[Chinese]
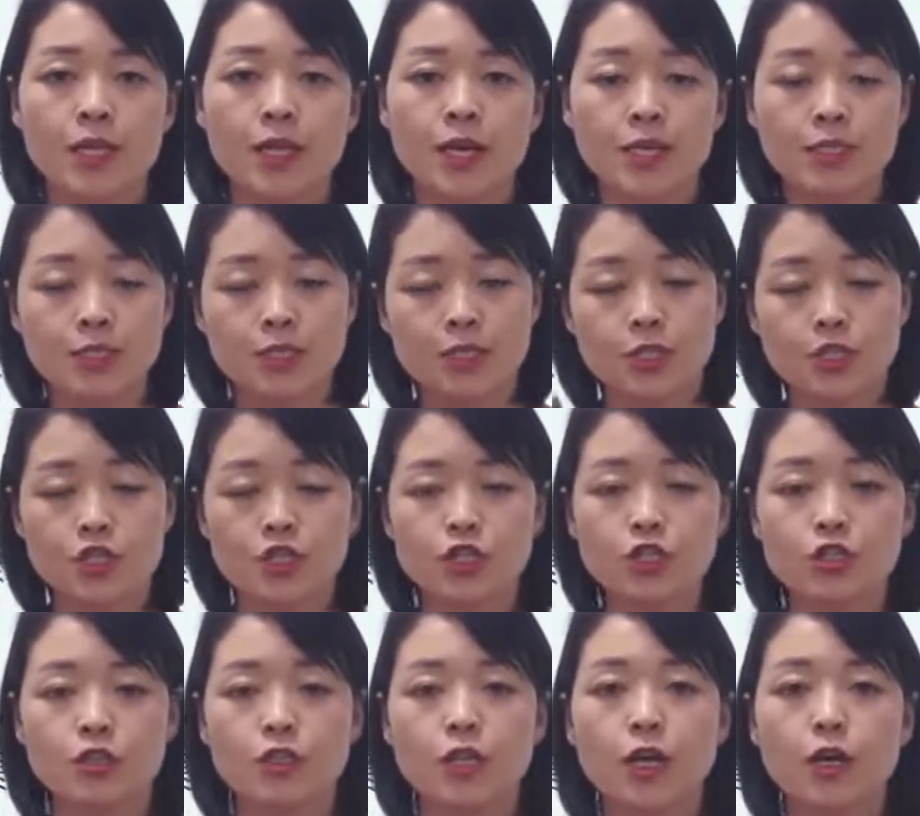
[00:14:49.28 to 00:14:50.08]
那
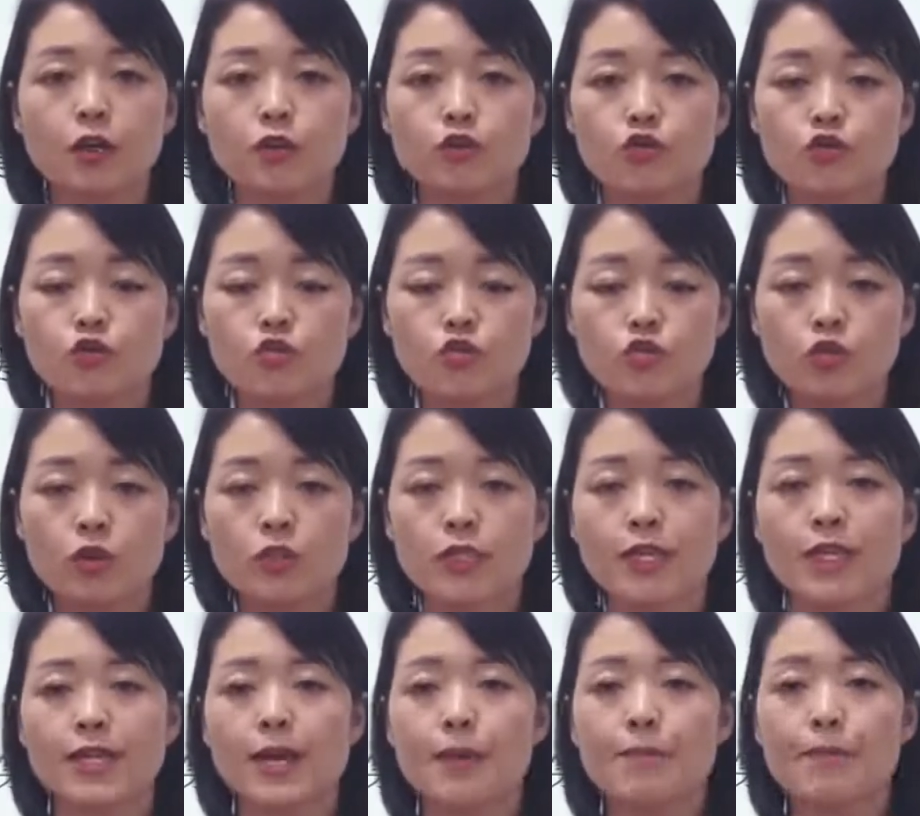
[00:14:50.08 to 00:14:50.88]
其实呢，如
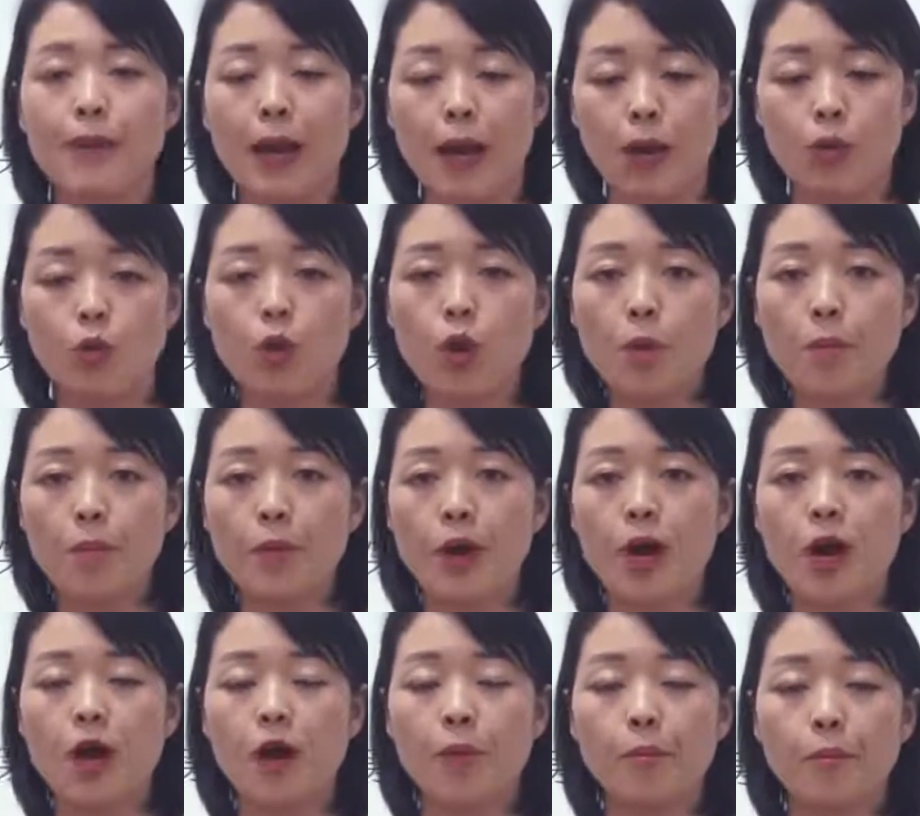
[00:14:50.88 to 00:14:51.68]
果大家把握
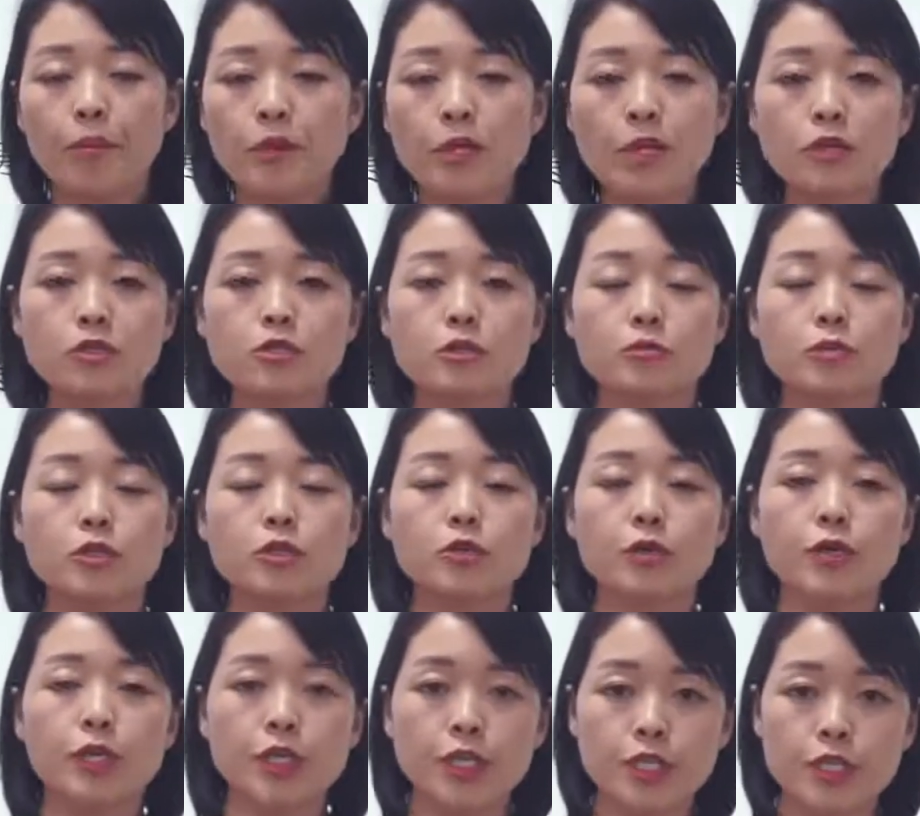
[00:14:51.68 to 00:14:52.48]
不好，不知道什
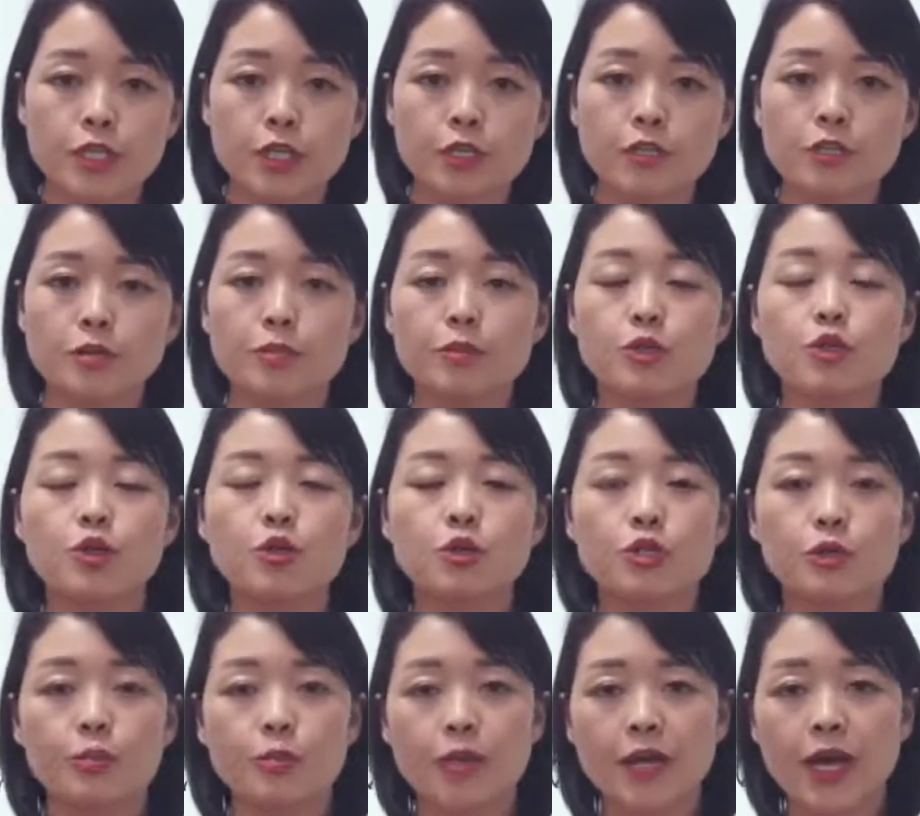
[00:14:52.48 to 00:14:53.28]
么时候可以省，什么时
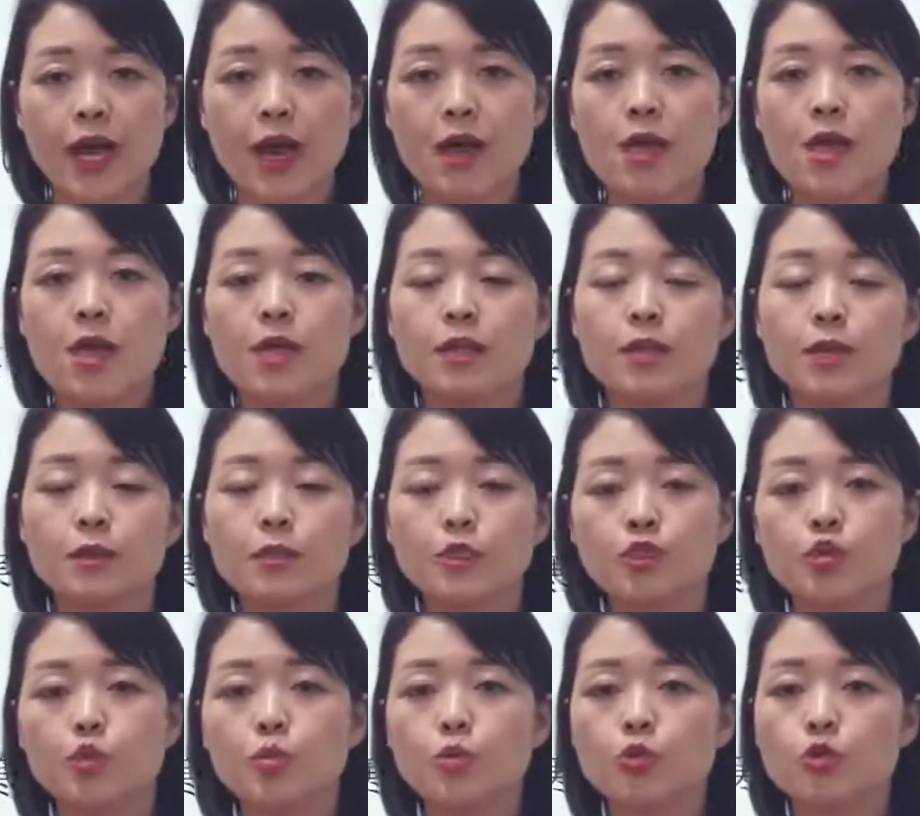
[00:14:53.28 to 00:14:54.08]
候省不了，
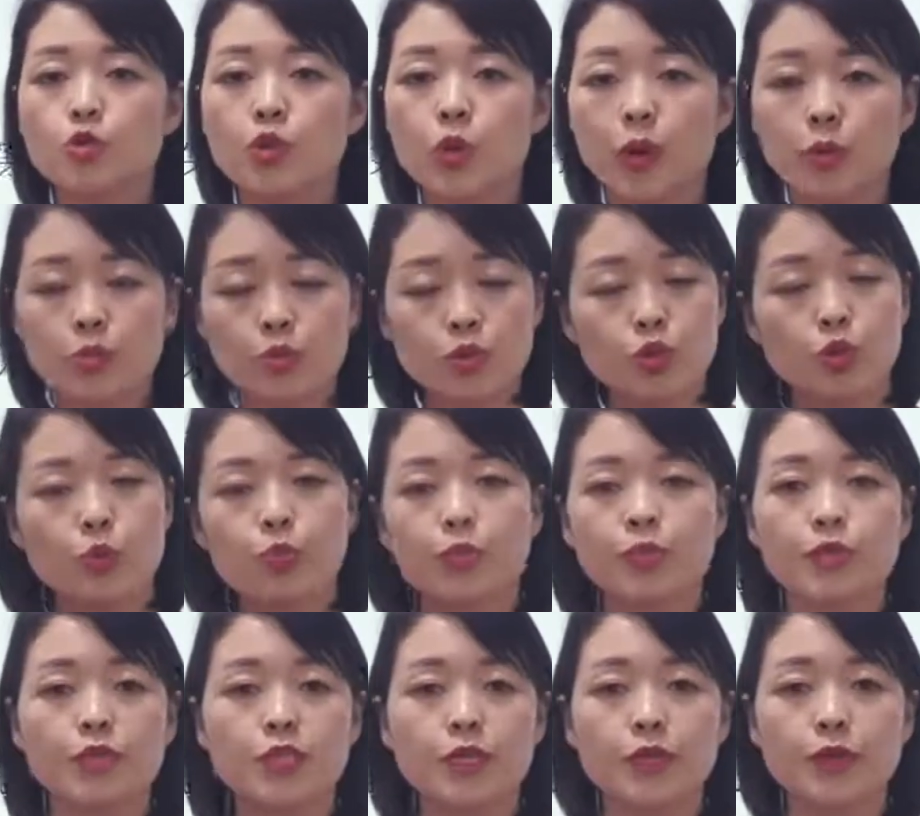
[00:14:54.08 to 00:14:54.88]
那你就全部
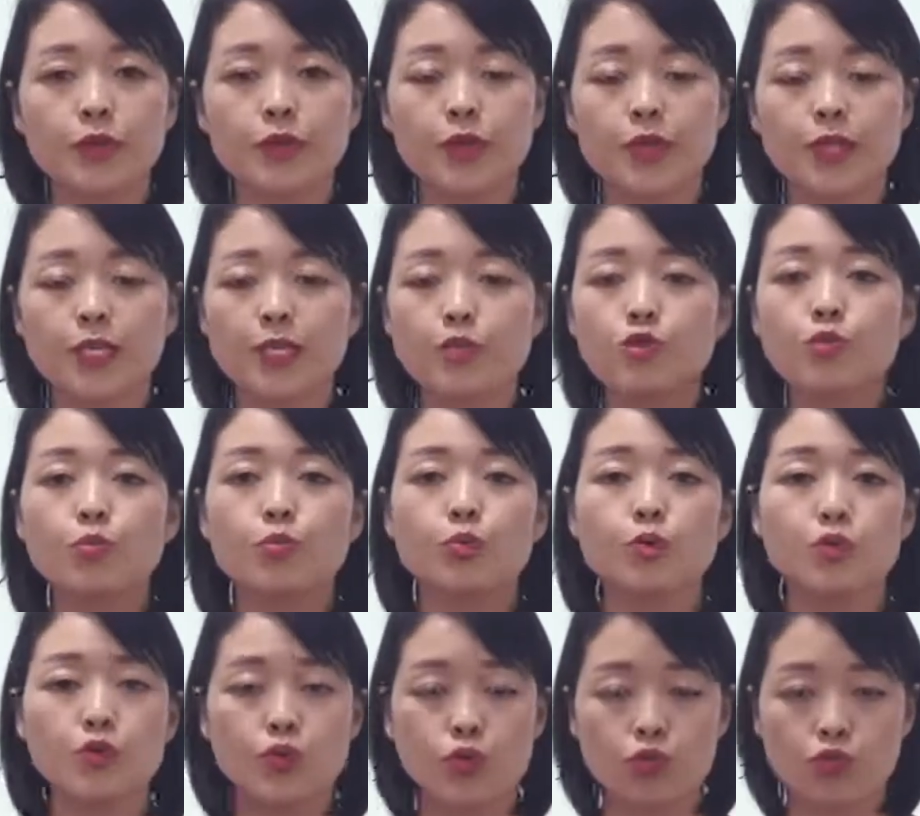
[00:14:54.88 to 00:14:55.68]
都不省略，那就
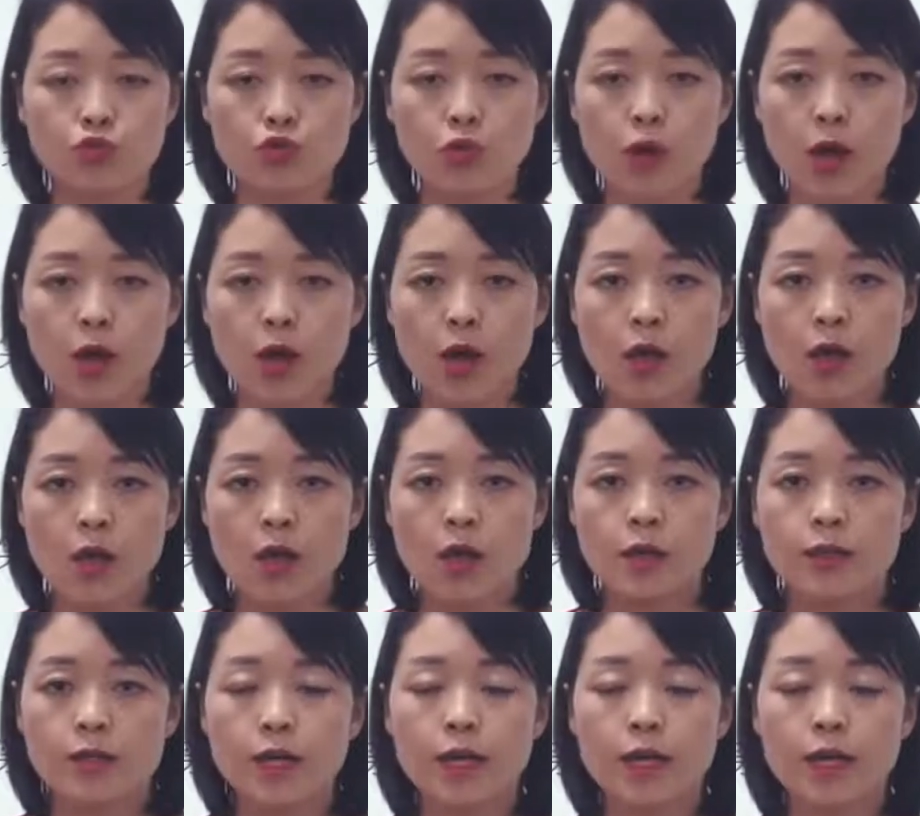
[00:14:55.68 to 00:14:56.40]
不会出错。